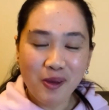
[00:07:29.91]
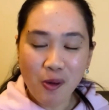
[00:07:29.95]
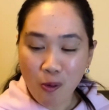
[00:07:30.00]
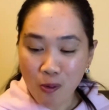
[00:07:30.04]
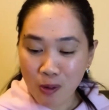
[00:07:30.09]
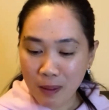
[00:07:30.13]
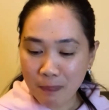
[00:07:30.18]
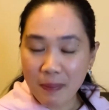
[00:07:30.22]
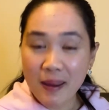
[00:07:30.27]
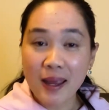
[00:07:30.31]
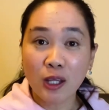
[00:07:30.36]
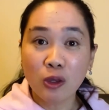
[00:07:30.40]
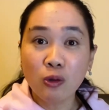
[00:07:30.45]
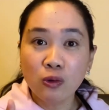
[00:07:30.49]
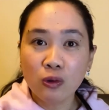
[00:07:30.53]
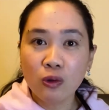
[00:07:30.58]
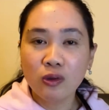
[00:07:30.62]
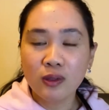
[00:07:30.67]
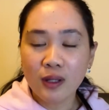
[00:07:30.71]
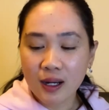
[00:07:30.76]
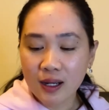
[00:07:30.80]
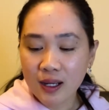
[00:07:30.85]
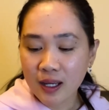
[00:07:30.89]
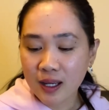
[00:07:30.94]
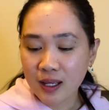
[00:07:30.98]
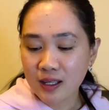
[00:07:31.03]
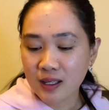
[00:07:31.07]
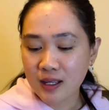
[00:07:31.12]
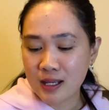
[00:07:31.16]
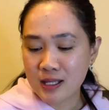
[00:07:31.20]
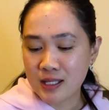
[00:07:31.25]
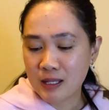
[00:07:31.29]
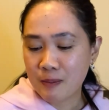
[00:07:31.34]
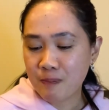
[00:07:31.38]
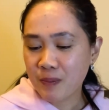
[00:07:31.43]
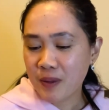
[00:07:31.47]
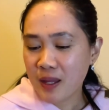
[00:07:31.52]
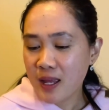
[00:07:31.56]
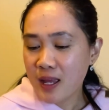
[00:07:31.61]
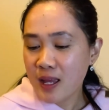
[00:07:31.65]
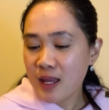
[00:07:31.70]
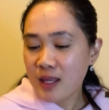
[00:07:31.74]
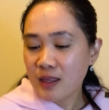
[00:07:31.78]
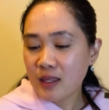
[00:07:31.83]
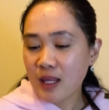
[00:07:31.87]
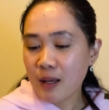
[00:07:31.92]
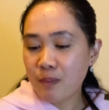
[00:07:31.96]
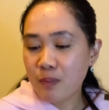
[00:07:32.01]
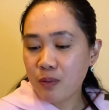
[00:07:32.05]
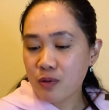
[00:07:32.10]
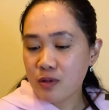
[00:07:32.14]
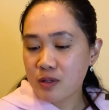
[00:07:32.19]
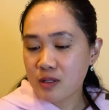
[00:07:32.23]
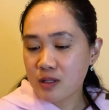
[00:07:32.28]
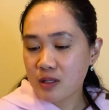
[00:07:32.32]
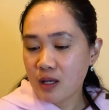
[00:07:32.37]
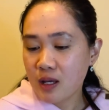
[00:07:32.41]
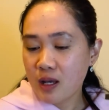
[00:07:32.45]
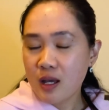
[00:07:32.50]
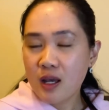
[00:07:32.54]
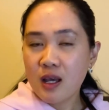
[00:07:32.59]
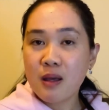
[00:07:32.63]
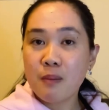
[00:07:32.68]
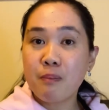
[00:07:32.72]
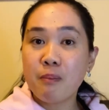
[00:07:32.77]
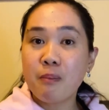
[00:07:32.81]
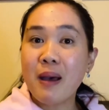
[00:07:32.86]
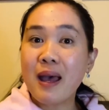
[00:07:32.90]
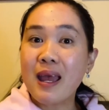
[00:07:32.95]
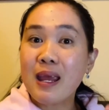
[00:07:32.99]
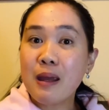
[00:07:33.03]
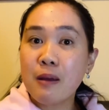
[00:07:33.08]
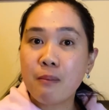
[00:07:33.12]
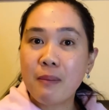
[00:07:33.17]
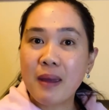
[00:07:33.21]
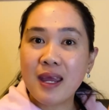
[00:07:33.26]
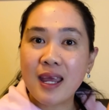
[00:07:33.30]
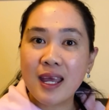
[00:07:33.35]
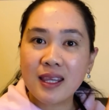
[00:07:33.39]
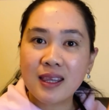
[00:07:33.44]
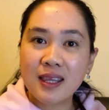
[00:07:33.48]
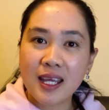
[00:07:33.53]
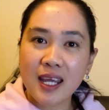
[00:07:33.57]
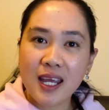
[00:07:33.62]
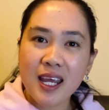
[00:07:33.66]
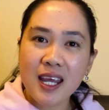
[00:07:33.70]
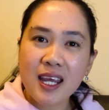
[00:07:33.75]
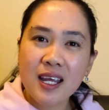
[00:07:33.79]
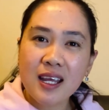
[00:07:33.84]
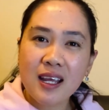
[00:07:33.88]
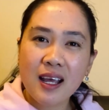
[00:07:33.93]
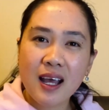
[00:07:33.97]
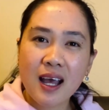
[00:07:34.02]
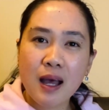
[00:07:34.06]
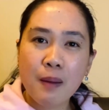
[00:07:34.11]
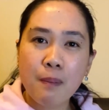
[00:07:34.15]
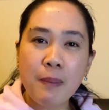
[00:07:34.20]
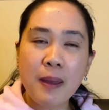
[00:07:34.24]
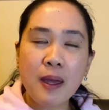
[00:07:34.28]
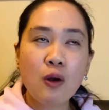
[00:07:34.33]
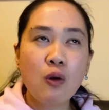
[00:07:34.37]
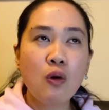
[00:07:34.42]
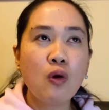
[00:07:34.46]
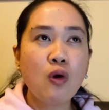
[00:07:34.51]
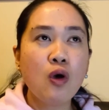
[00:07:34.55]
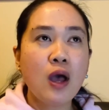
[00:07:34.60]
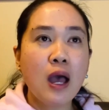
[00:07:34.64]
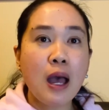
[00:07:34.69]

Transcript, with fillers: Ang pahinga, totoo talaga yan guys. Tapos, may, may headache ka, pero